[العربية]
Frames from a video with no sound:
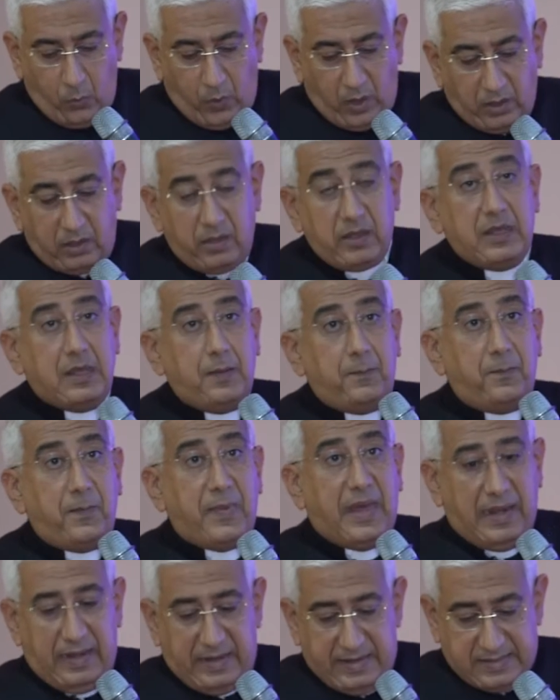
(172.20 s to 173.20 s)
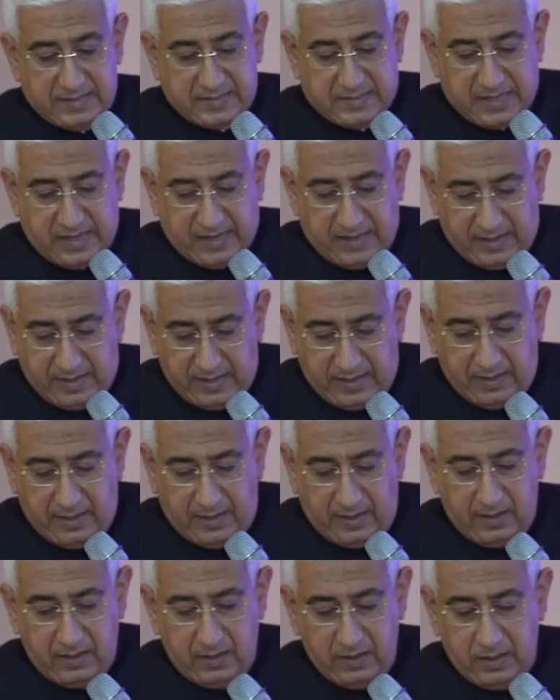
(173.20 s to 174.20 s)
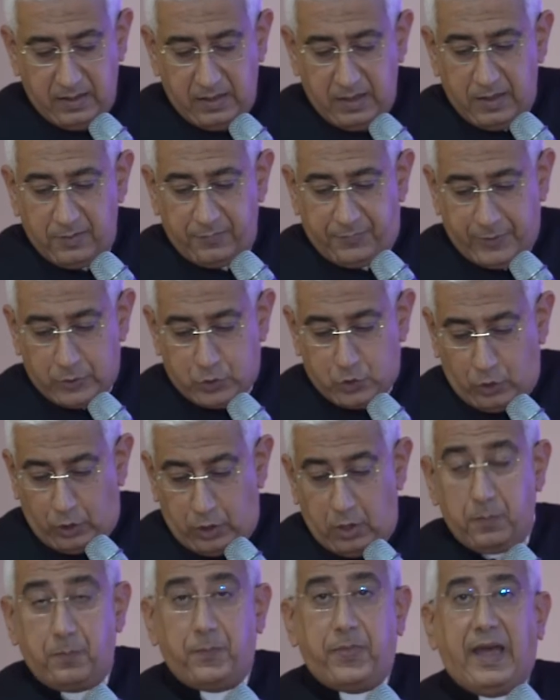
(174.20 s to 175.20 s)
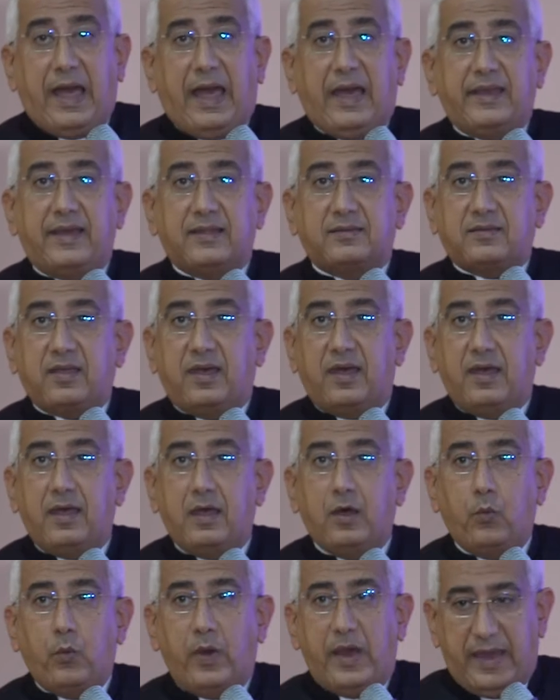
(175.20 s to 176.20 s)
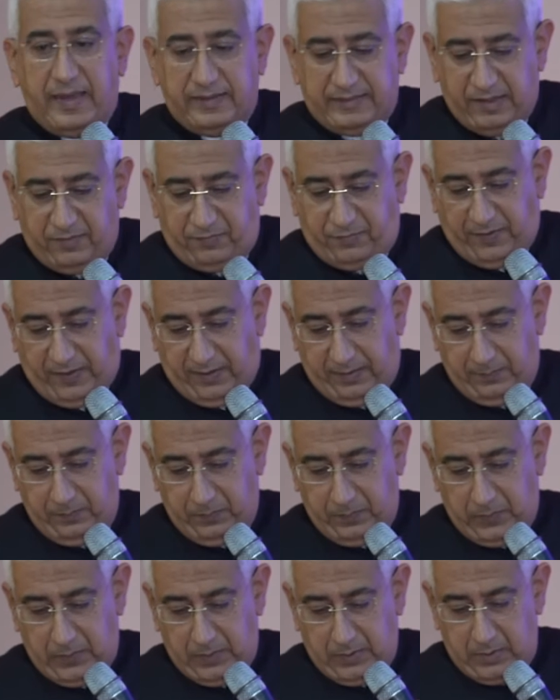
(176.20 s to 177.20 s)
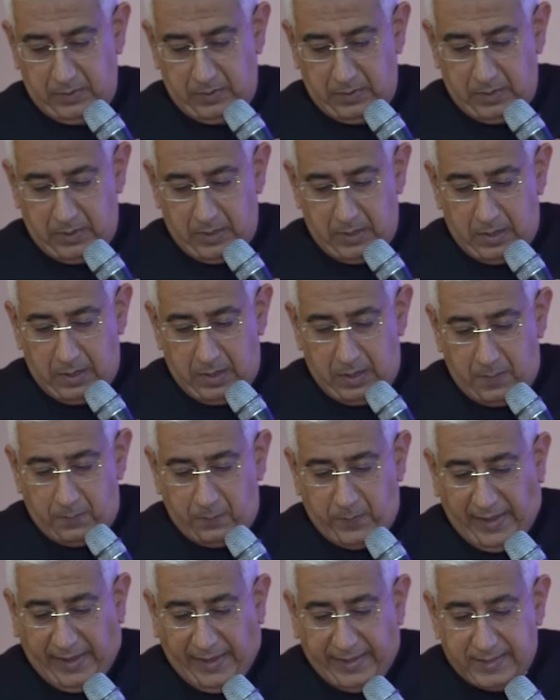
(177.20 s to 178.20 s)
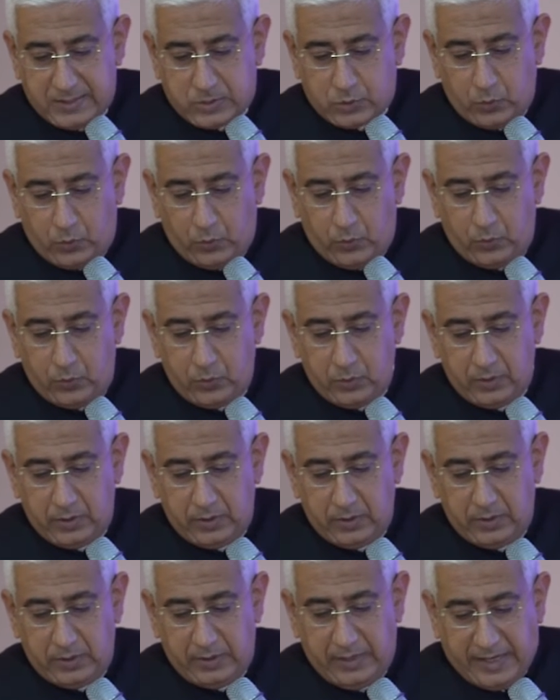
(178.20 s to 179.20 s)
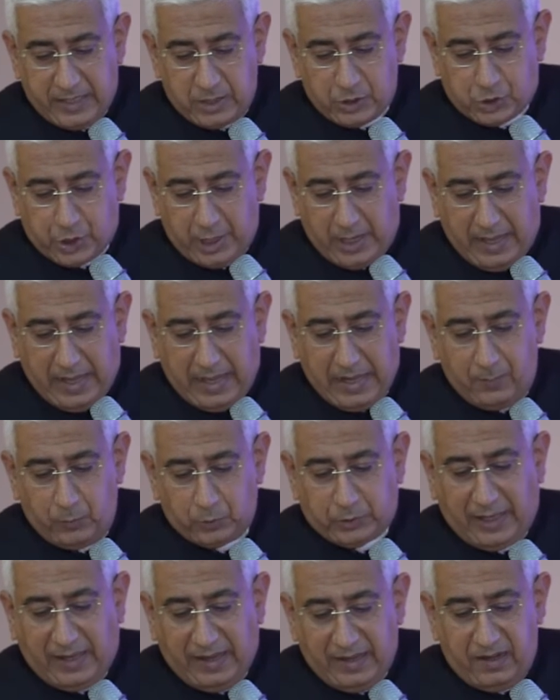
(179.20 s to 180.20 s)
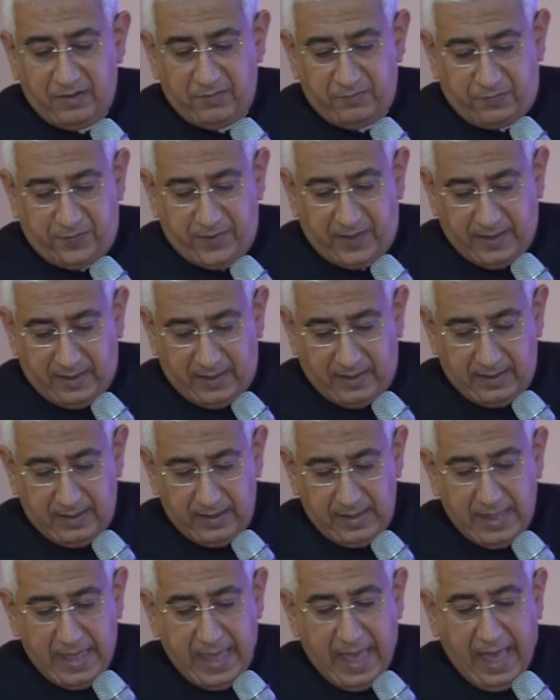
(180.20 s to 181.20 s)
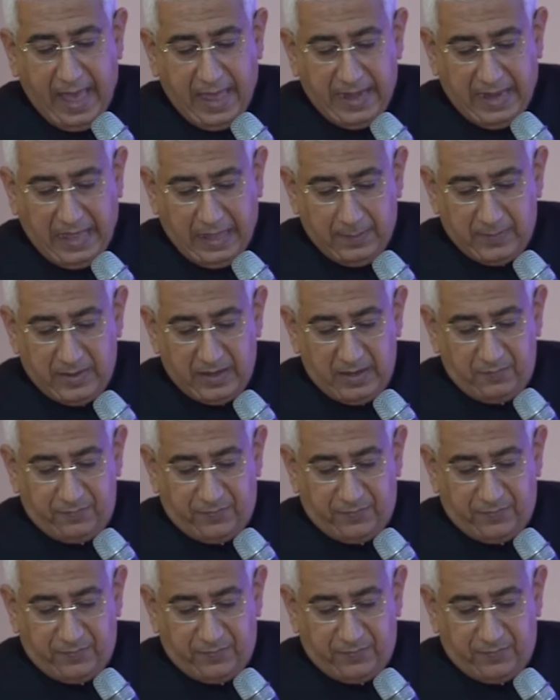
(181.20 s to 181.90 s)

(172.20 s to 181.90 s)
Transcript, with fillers: والقيم الانسانيه في صلب حياتها واهدافها بحيث ينشا المتعلم فيها على العمل